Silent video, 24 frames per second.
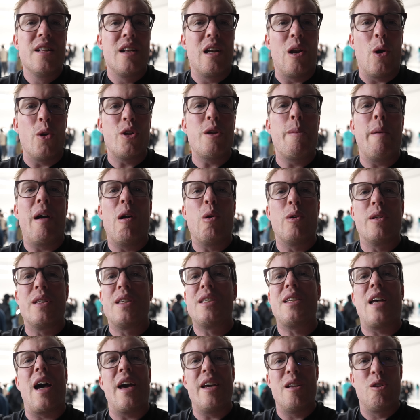Leute brauchen
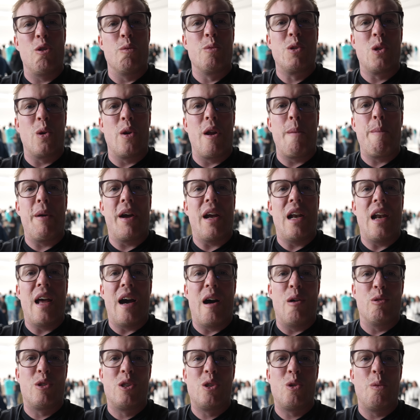Zeit, um so eine
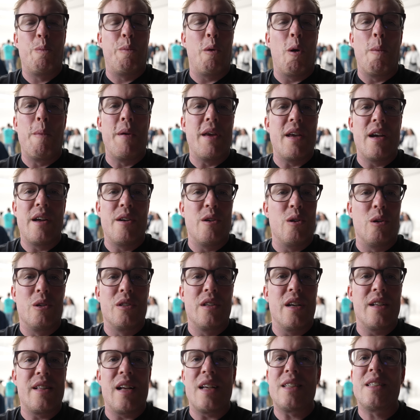Brille auszuprobieren
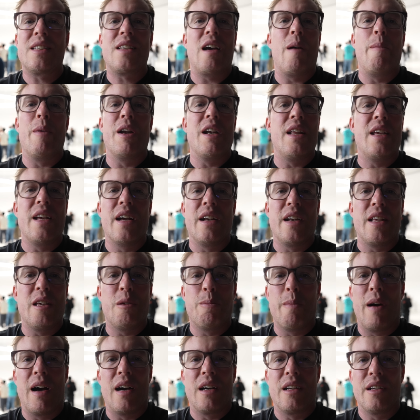und äh, das kann man hier
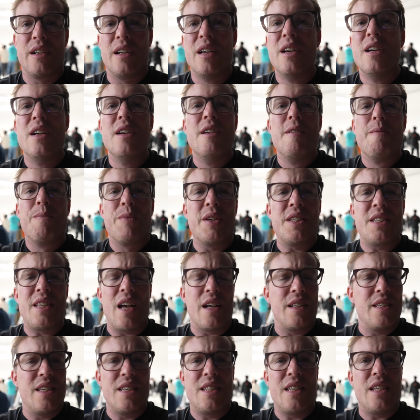nicht machen. Das
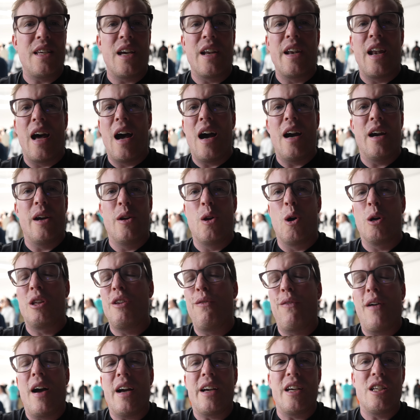zeigen sie sicher nachher noch.
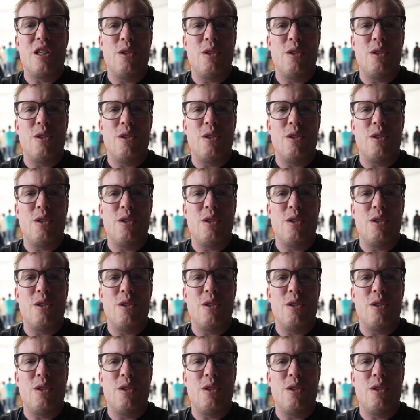Die Frage